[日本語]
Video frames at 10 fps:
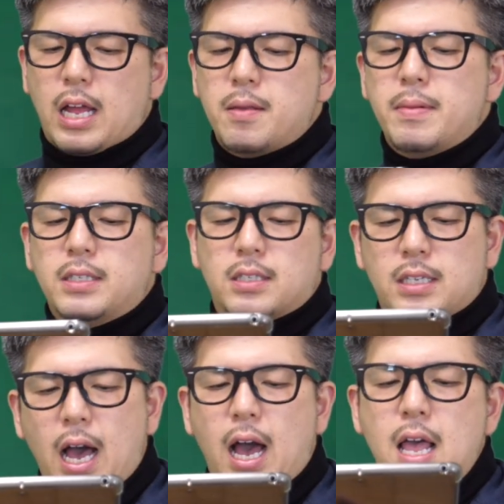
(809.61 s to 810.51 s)
ります
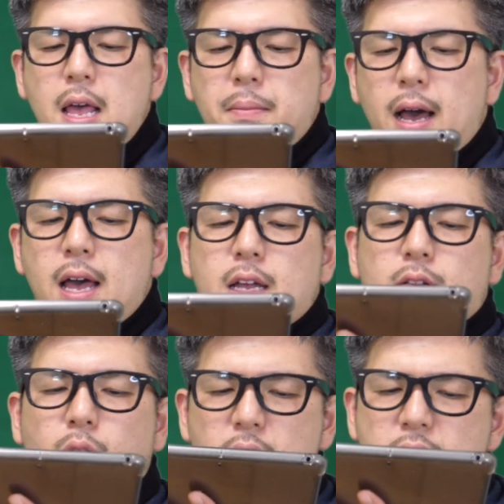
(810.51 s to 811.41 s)
が、まあ
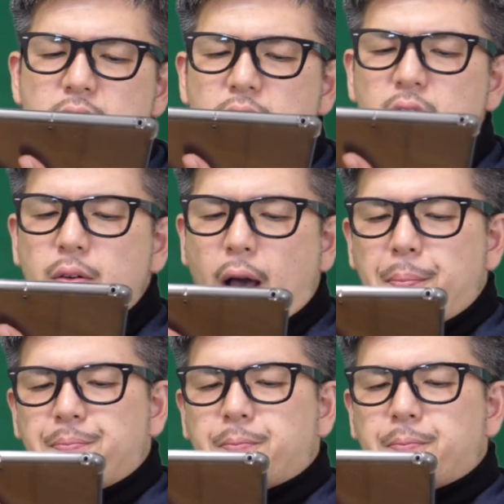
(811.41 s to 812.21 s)
トレンドでは